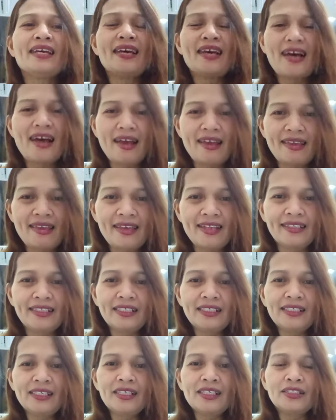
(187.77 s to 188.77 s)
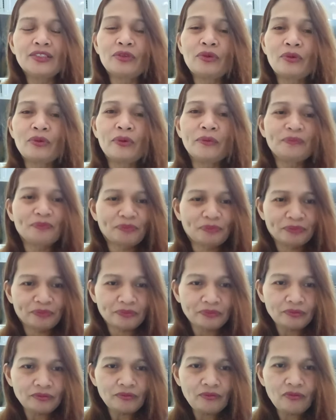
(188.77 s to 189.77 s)
Ayan, so
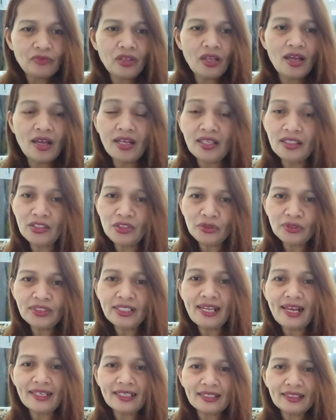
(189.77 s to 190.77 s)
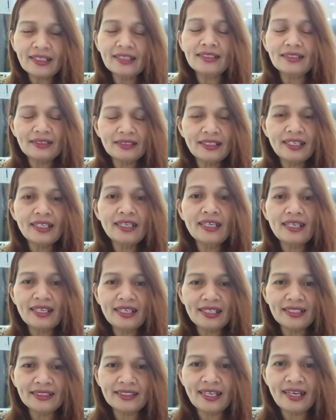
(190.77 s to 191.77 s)
ang Diyos lagi nag-iingat
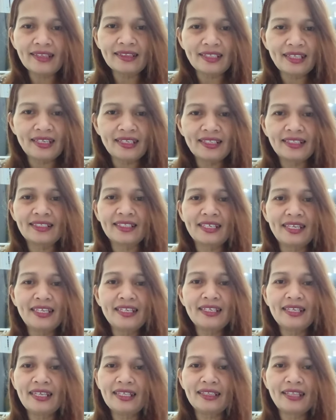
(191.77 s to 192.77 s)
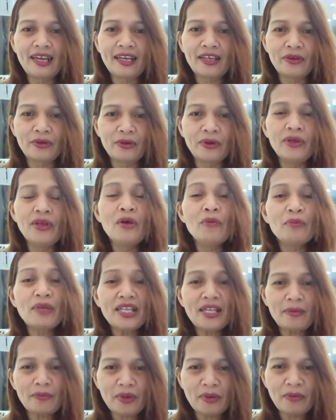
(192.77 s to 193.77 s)
sa atin. Hindi tayo
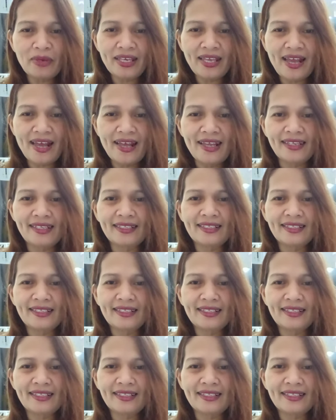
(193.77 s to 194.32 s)
pinapabayaan.